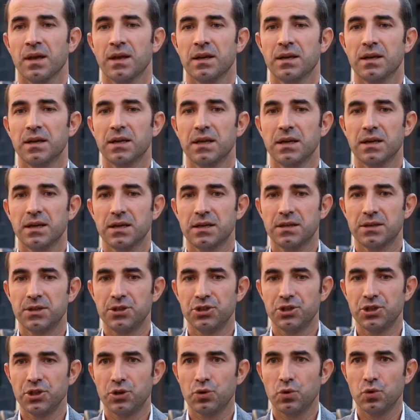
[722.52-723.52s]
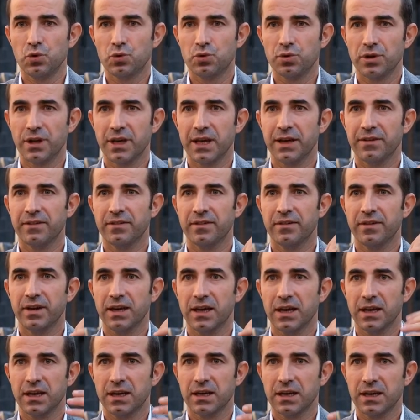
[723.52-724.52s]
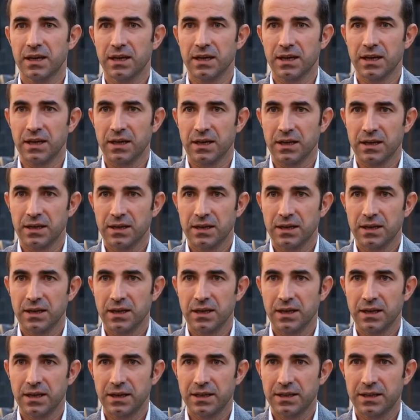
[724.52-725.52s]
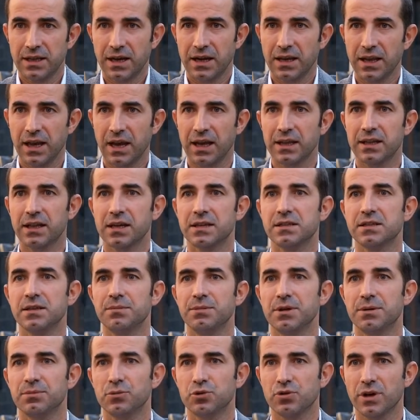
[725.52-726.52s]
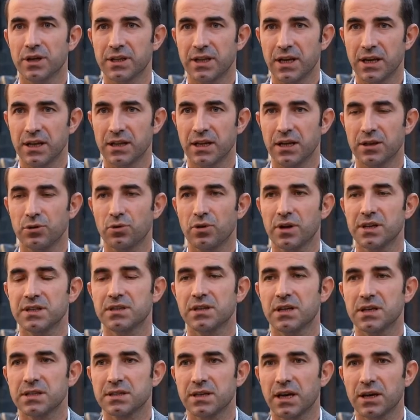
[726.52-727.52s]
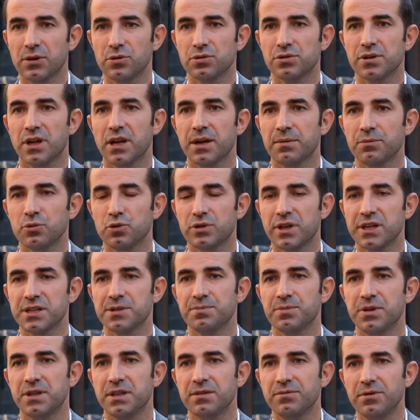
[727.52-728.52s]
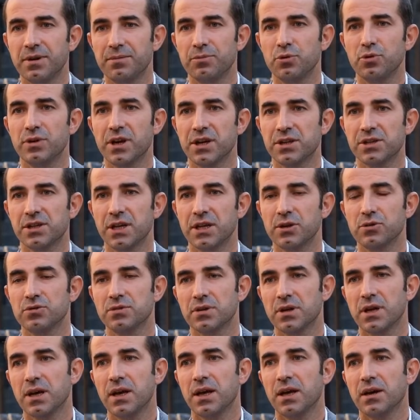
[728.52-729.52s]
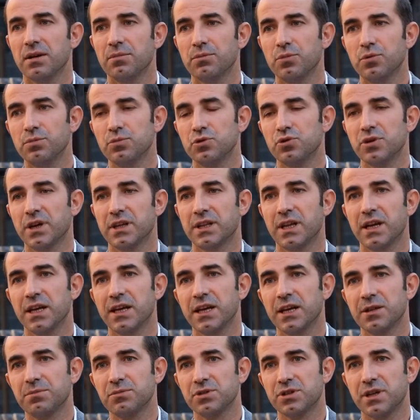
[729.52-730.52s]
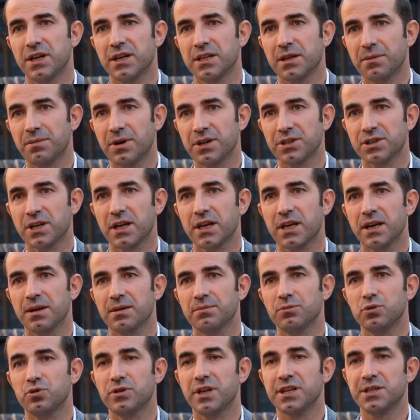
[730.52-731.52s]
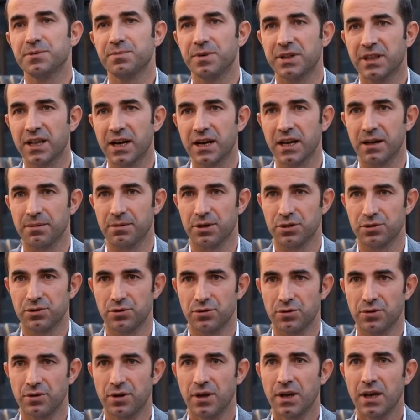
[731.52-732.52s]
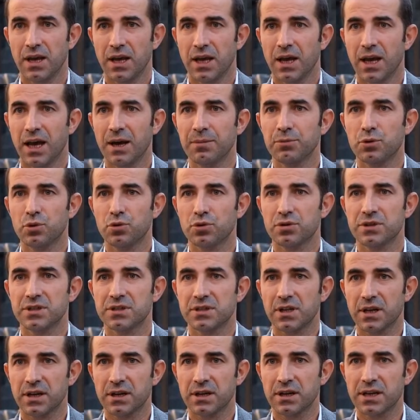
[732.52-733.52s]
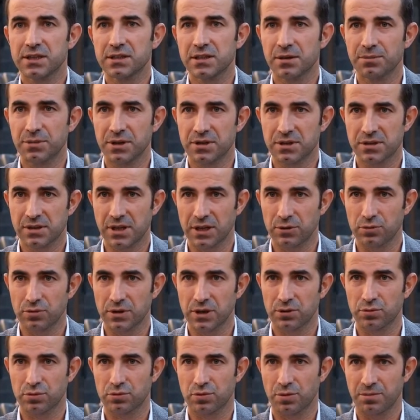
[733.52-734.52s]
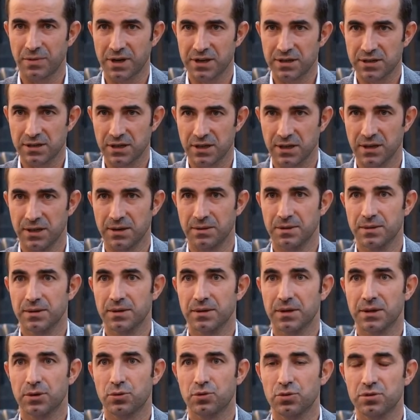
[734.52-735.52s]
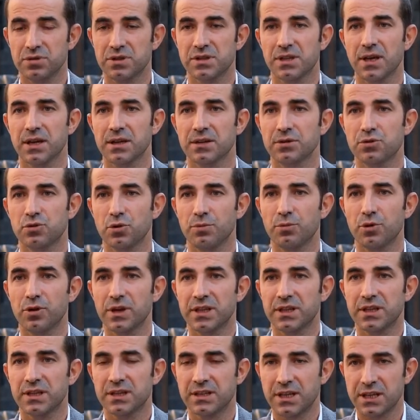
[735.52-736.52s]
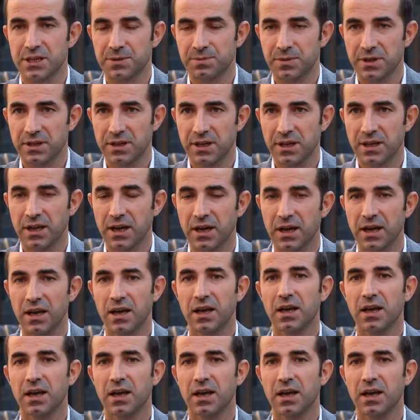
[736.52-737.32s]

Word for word: e, kişi kültüne ve e, liderliğe endeksli bir mücadele değil. Dolayısıyla Sayın Öcalan bu tespiti ve bu gerçeği, bu mücadele 70'lerde başlarken bu tespitlerle başlıyor. Hem Kürdistan'ın nasıl bir statüde tutulmak senini, Kürdistan sömürgedir tespitiyle